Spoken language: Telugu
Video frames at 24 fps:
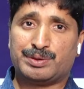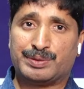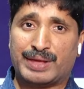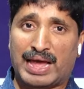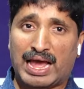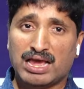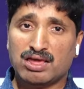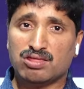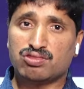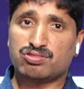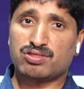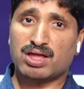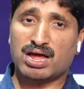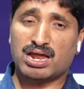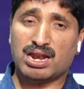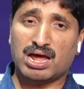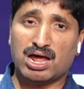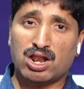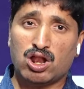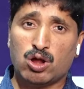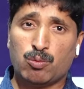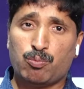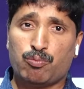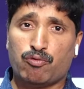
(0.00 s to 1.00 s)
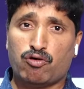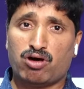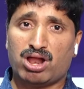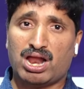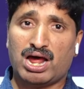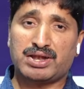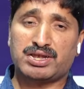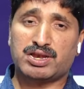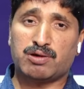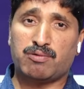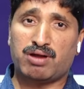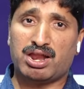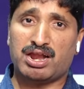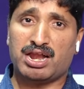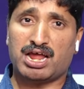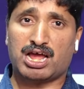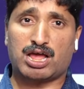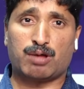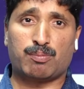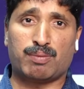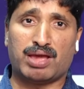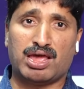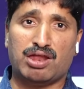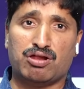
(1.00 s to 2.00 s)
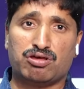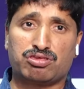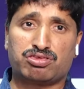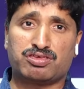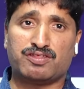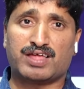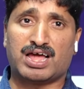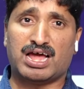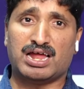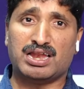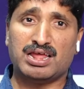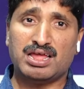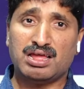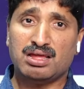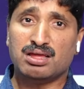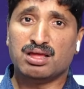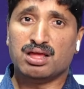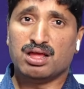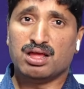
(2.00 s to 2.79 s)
న్యాయస్థానాల్లో పోరాటం వల్ల నాకు బెయిల్ వచ్చింది కానీ